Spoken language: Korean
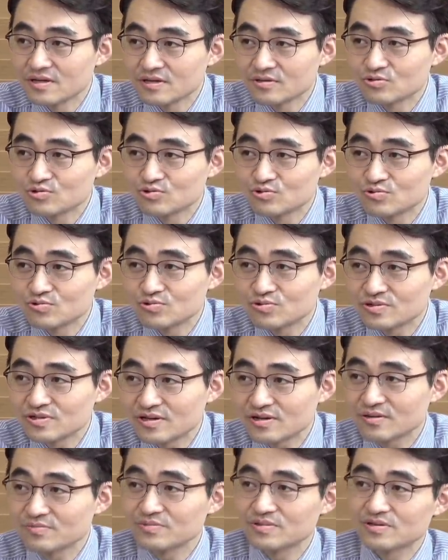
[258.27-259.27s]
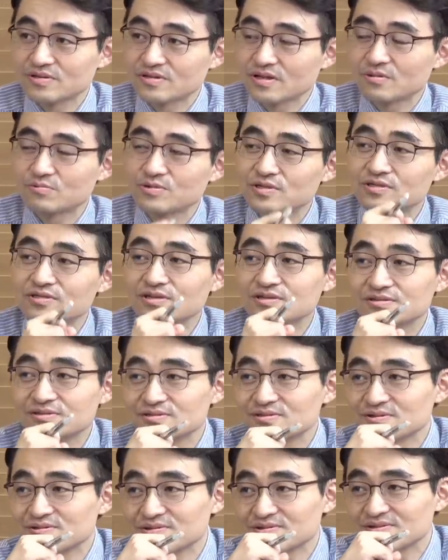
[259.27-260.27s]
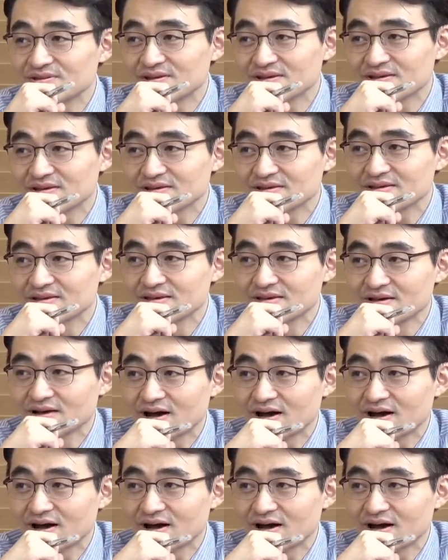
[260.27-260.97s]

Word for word: 중국 사람들이 다 위치에서 쓰는데 음.